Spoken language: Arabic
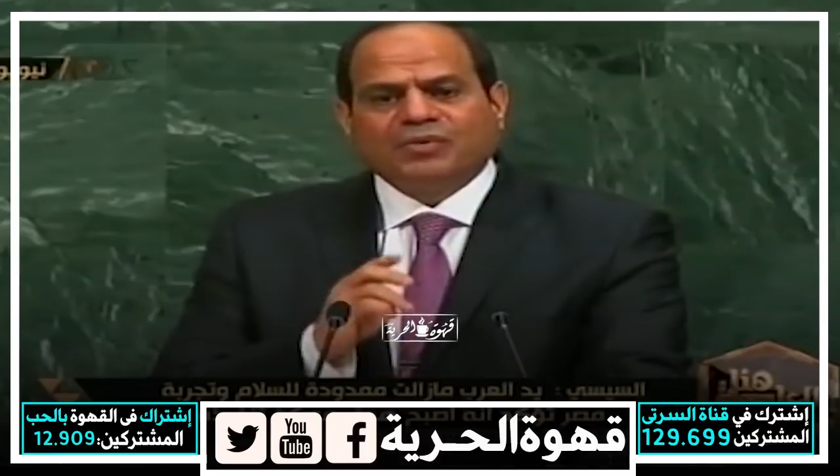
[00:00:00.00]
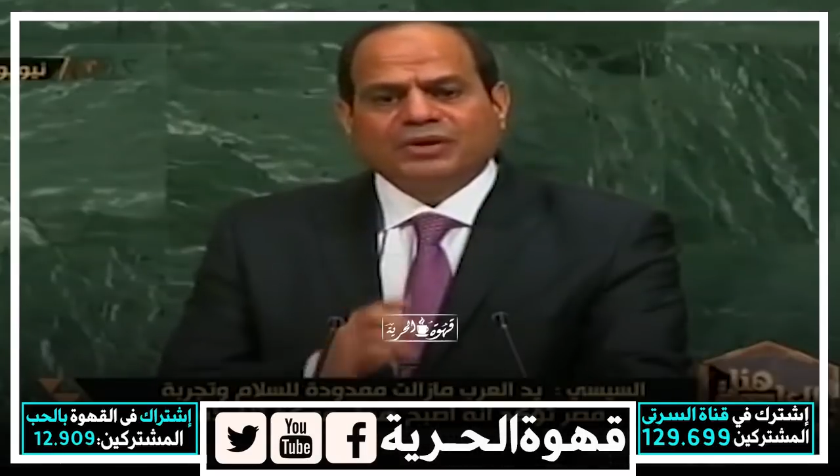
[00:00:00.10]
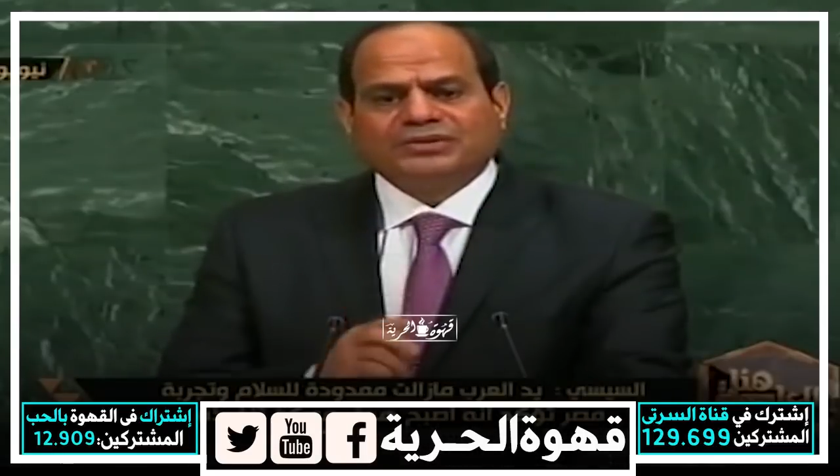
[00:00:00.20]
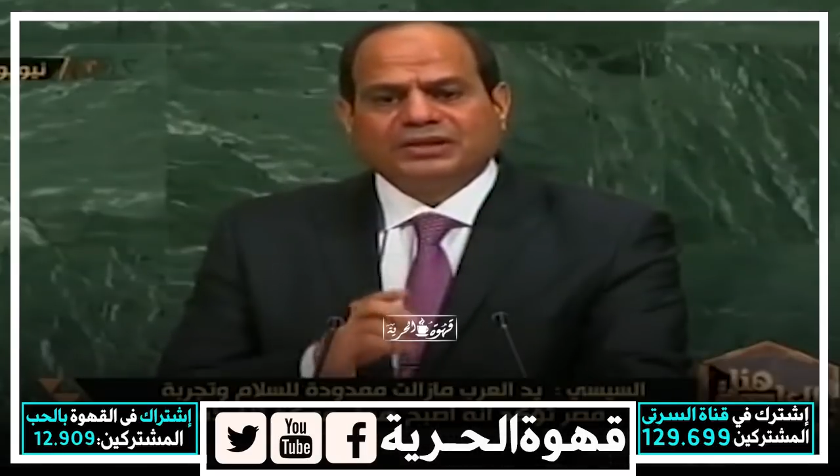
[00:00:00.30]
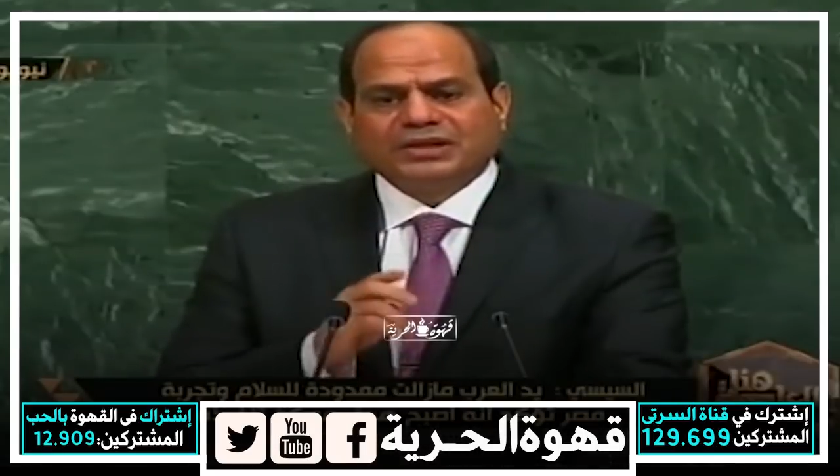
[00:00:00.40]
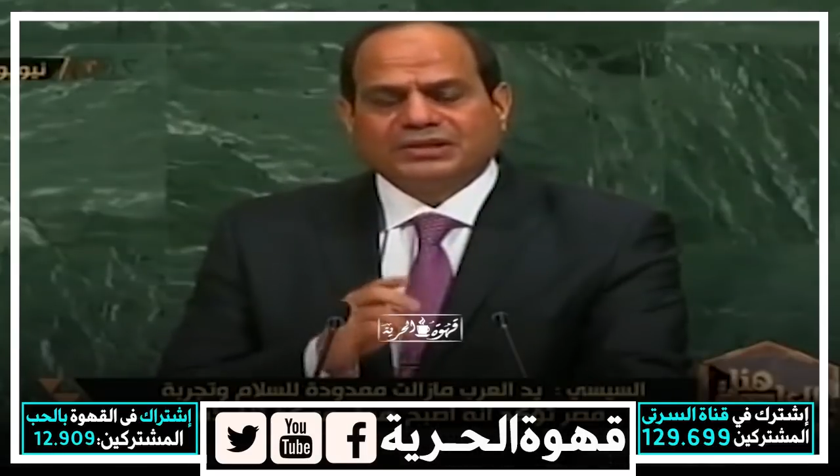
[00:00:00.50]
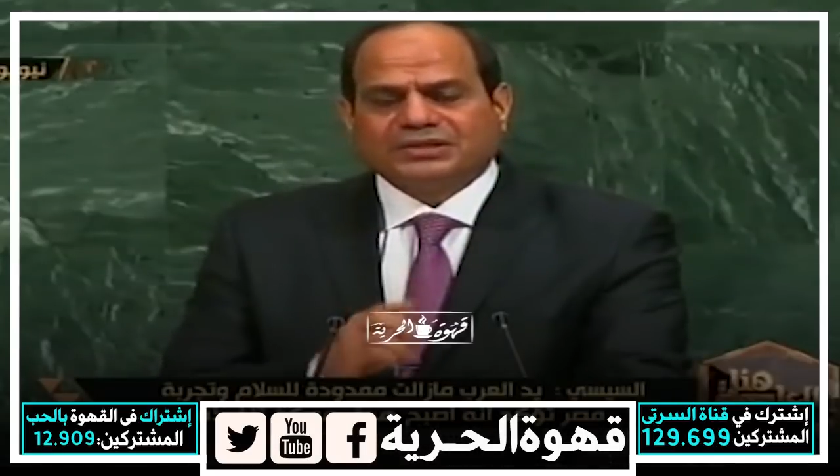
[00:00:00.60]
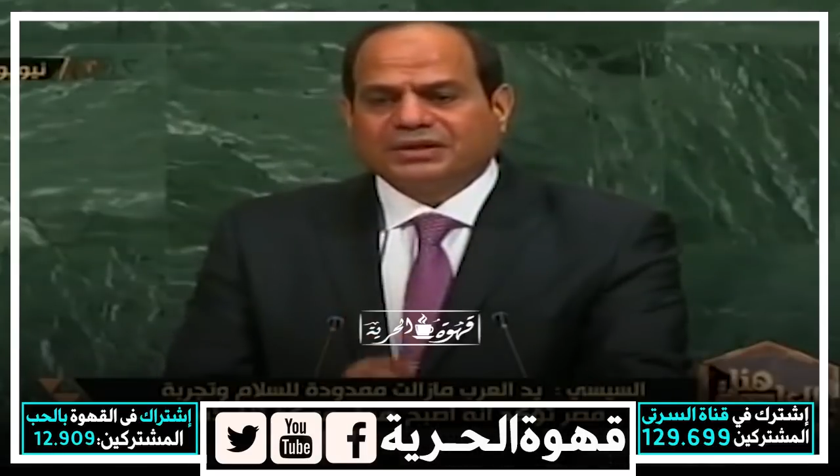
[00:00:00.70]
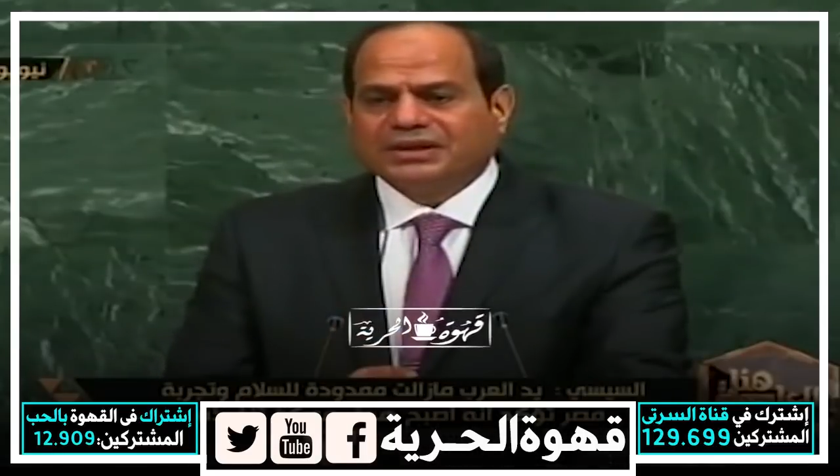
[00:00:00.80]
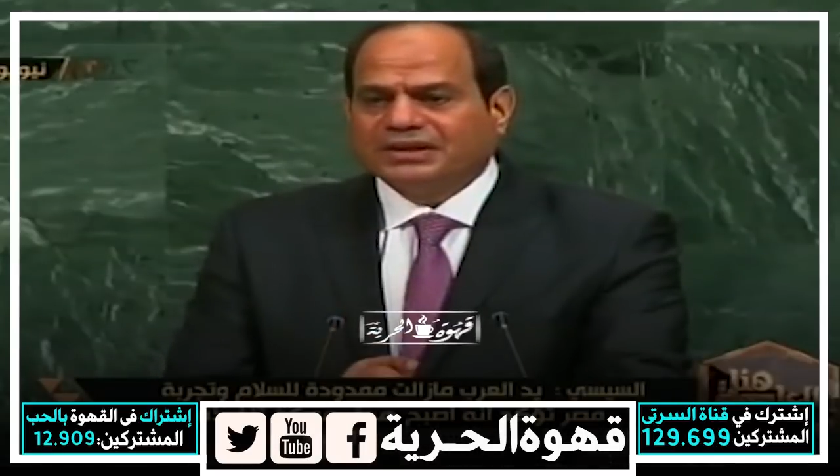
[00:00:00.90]
المواطن
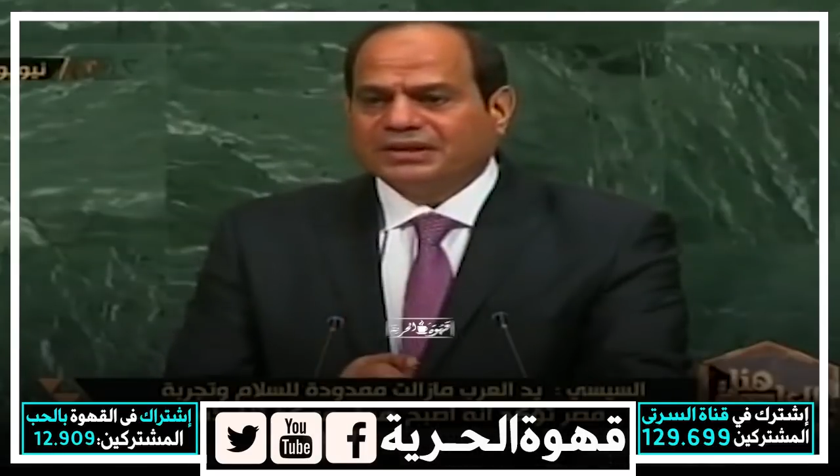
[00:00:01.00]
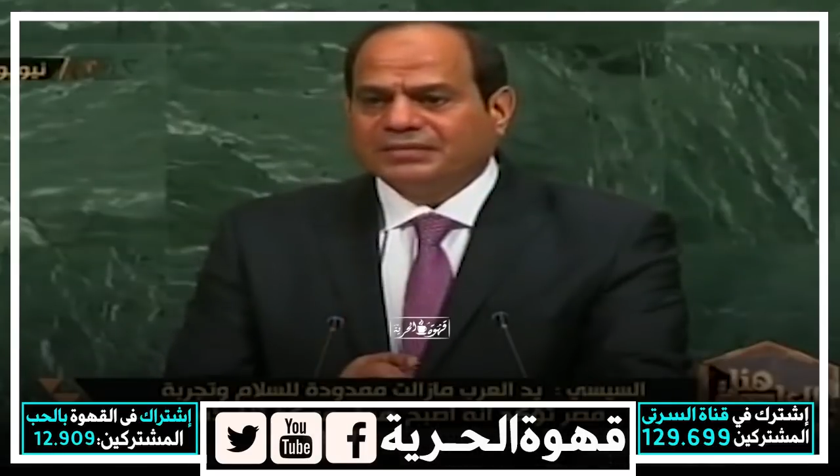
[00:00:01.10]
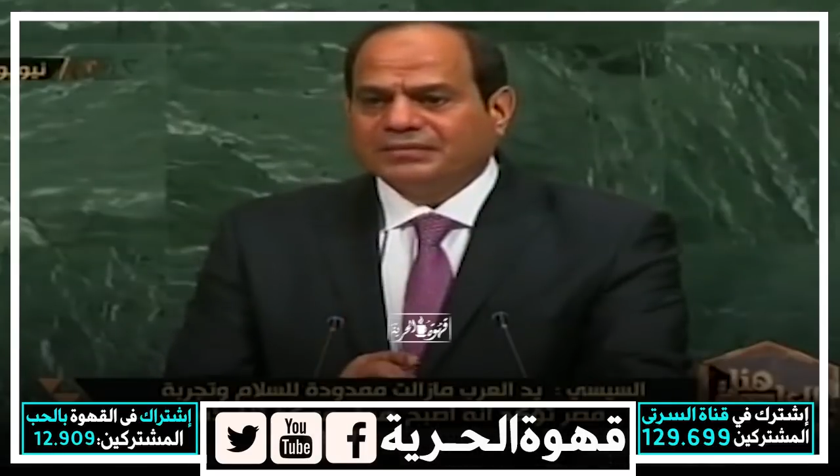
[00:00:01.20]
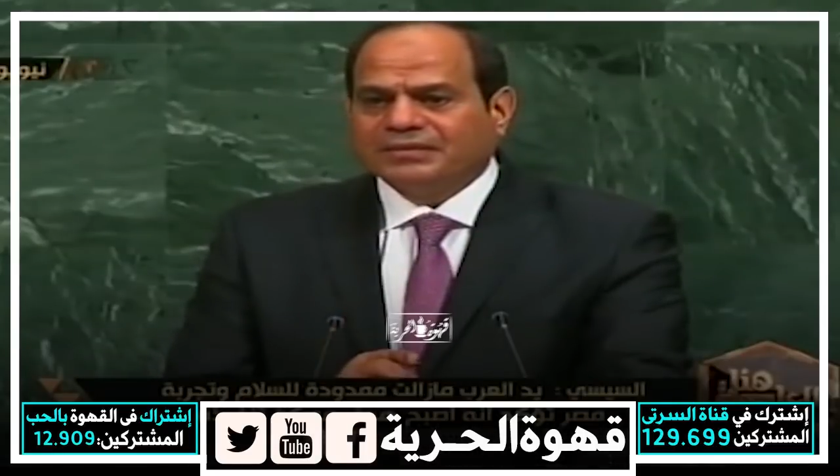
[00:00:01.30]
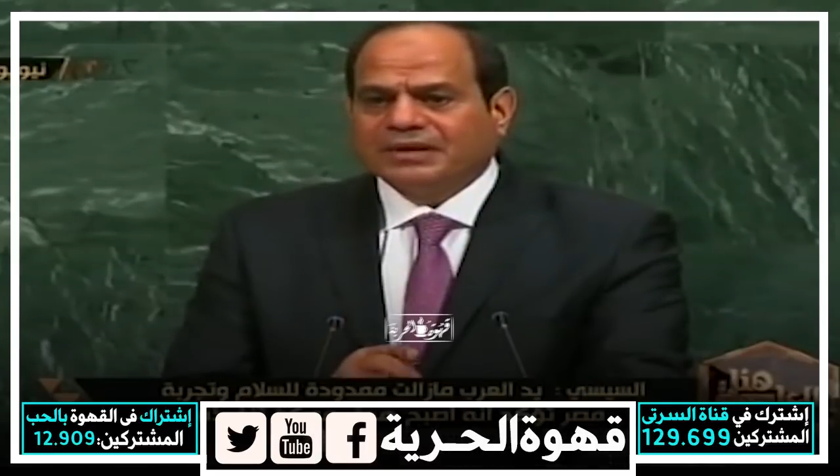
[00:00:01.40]
الاسرائيلي